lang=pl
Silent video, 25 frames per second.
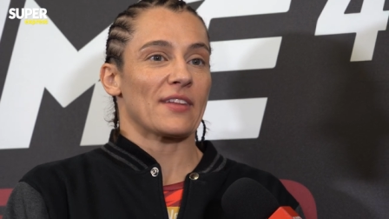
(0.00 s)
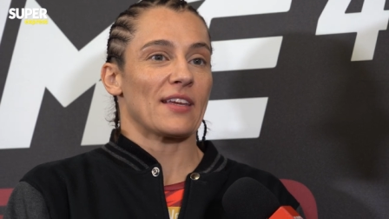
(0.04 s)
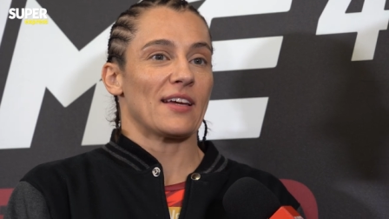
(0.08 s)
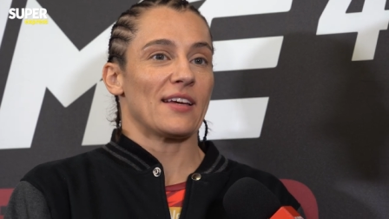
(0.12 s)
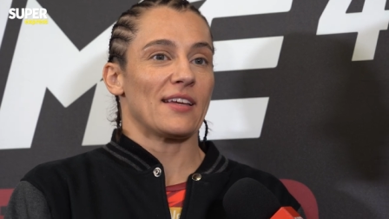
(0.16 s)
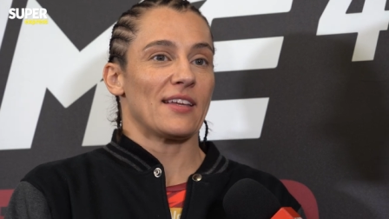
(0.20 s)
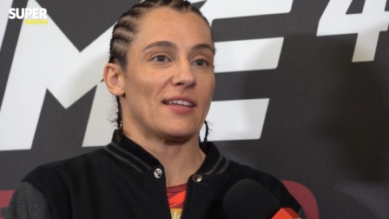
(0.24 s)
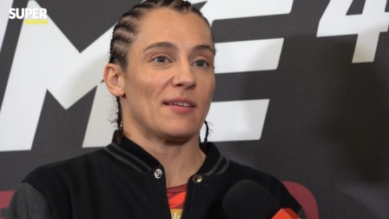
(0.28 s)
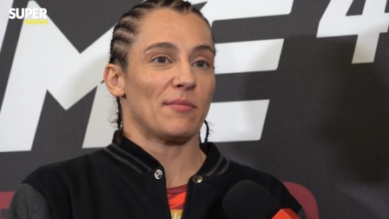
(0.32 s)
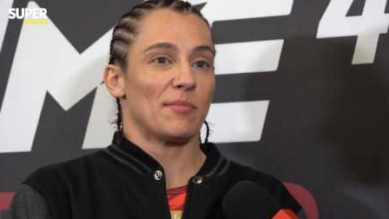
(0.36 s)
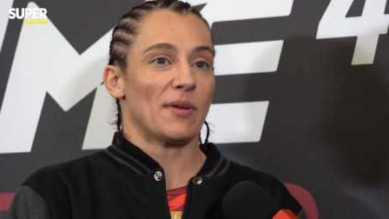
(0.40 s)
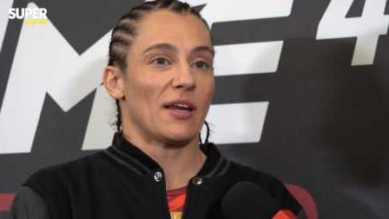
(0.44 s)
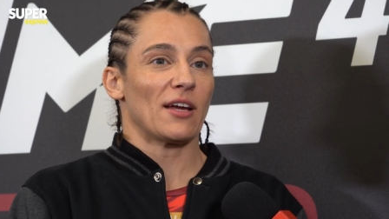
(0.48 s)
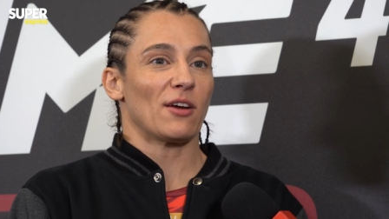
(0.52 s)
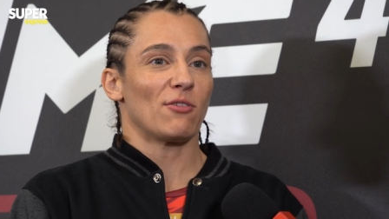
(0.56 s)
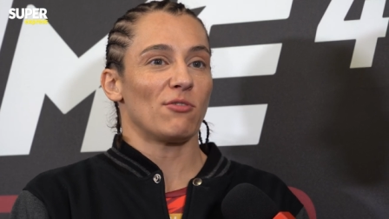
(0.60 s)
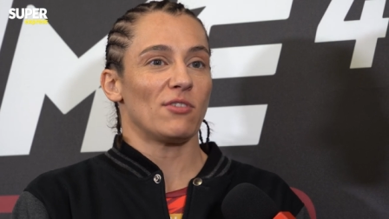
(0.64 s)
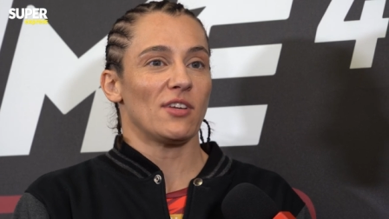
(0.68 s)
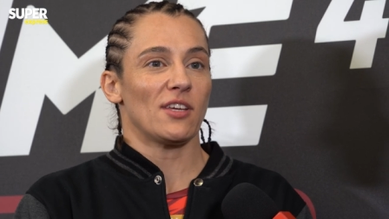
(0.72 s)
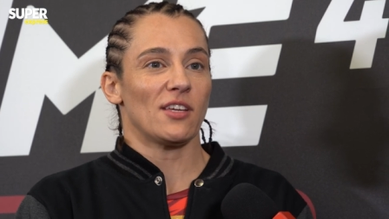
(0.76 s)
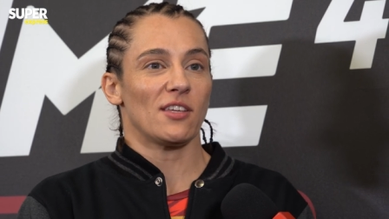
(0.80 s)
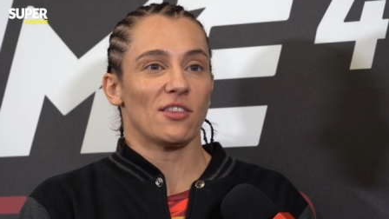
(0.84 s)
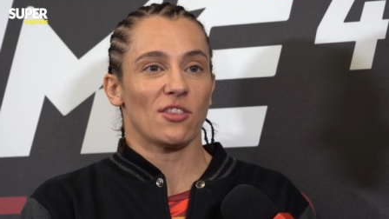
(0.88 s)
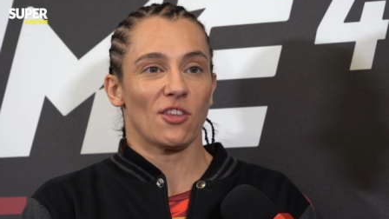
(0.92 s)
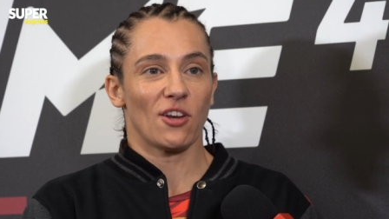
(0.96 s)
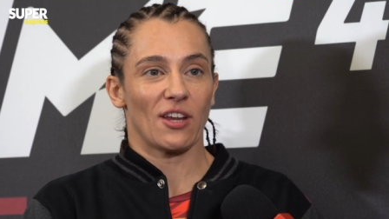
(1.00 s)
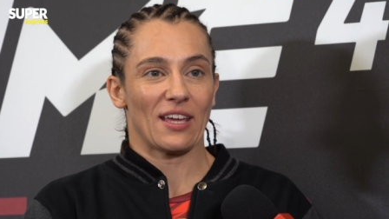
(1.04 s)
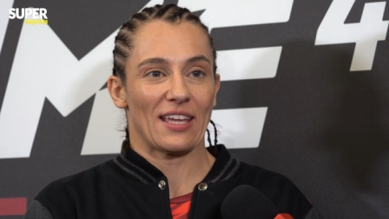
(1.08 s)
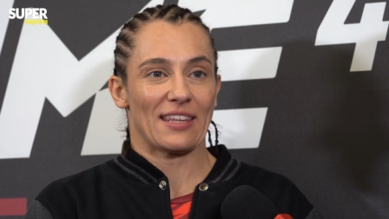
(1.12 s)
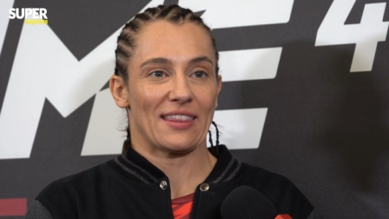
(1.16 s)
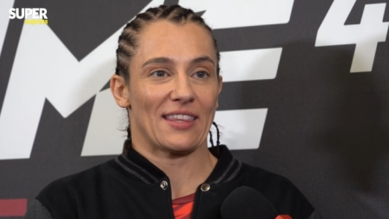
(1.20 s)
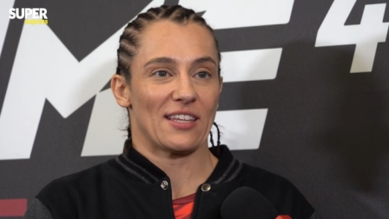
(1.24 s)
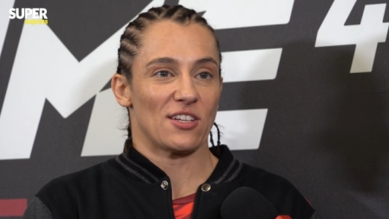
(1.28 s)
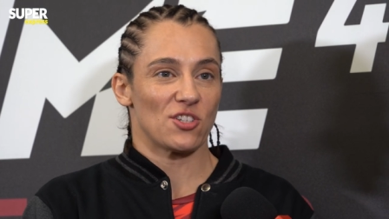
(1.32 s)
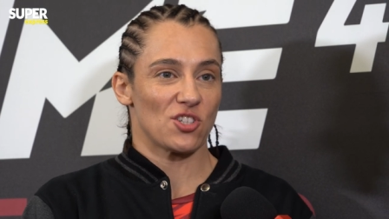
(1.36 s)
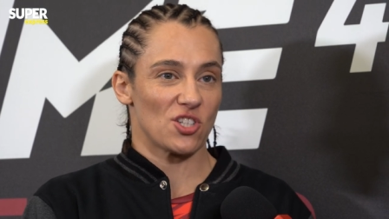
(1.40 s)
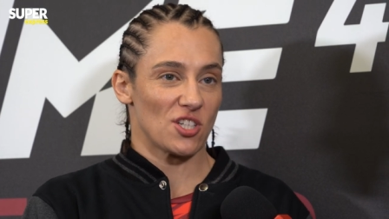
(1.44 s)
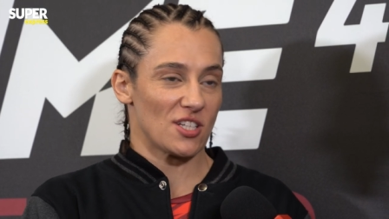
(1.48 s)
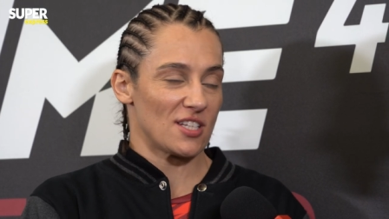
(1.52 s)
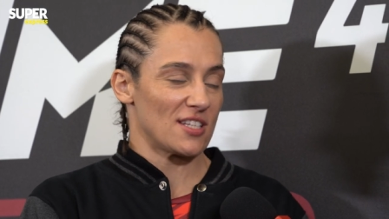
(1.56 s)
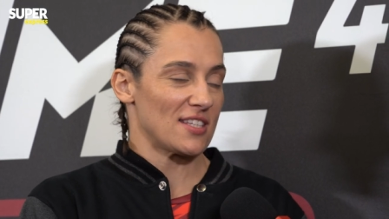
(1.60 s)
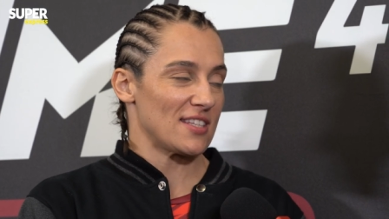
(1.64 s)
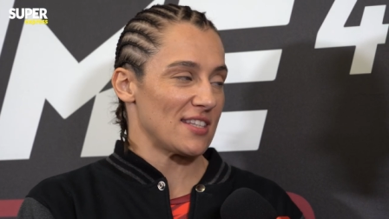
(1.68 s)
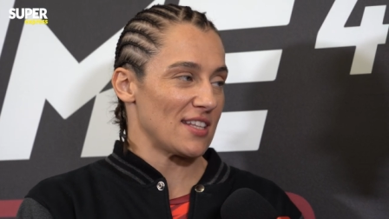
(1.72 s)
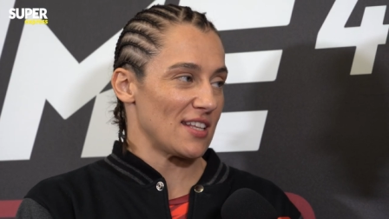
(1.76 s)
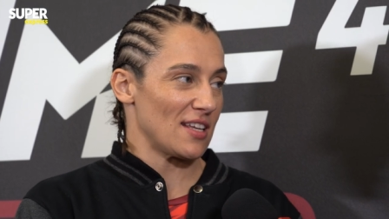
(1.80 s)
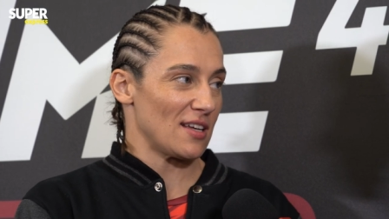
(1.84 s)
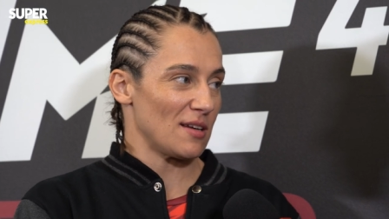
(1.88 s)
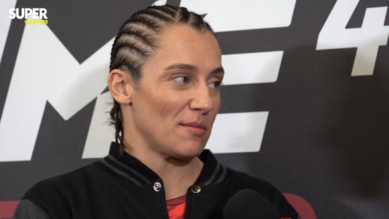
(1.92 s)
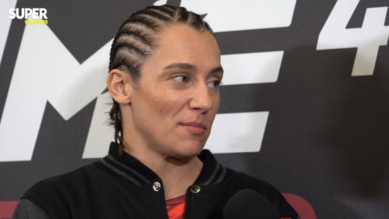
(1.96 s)
E, brakuje jej trochę
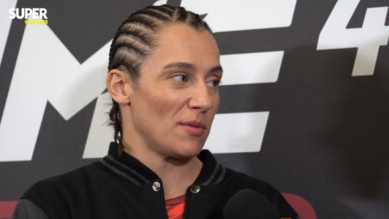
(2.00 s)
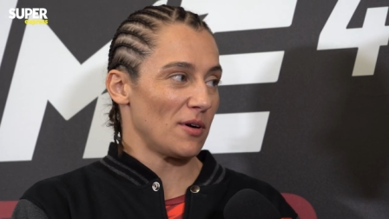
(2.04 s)
tężyzny,